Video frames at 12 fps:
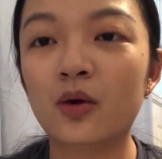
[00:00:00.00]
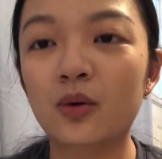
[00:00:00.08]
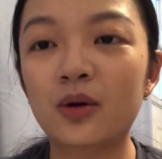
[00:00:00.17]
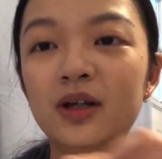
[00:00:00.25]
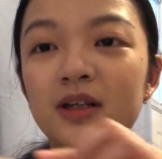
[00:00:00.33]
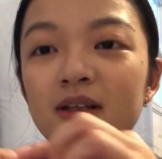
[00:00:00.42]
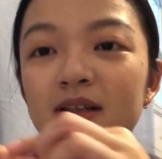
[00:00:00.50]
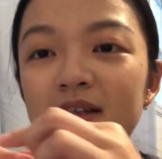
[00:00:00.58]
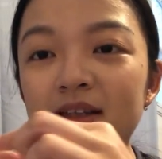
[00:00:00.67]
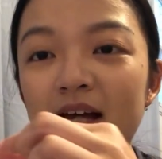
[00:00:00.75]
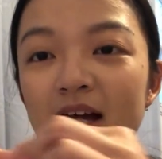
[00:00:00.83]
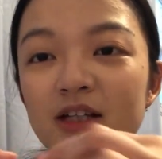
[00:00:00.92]
会
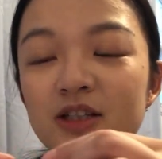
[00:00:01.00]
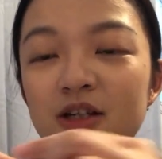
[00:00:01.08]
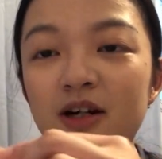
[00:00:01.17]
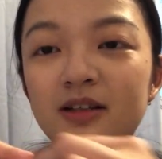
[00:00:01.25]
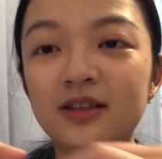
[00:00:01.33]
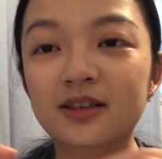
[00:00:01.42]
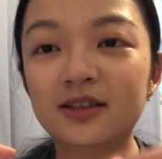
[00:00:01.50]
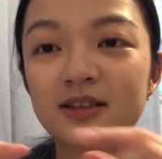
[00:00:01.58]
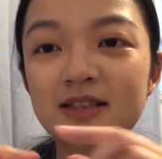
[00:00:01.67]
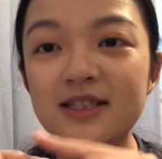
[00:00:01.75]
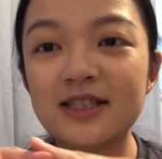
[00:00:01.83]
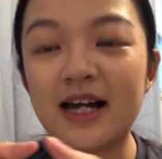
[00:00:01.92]
带上一个
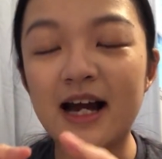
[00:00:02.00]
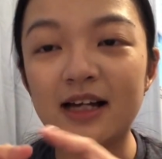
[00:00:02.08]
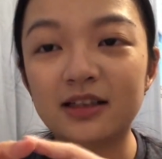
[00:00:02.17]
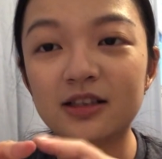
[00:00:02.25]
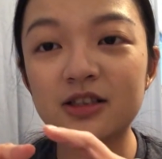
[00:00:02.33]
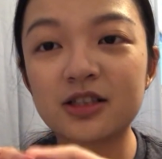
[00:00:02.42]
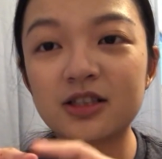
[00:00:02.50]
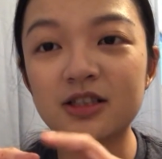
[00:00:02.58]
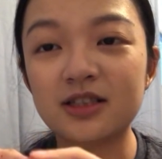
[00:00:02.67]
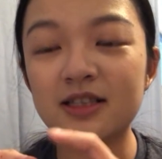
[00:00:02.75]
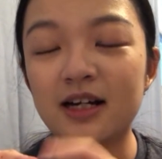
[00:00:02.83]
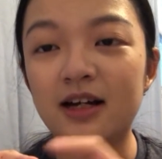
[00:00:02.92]
假的
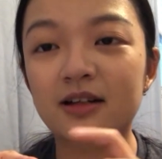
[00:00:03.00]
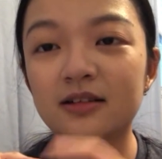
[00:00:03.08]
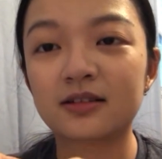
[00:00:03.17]
指甲，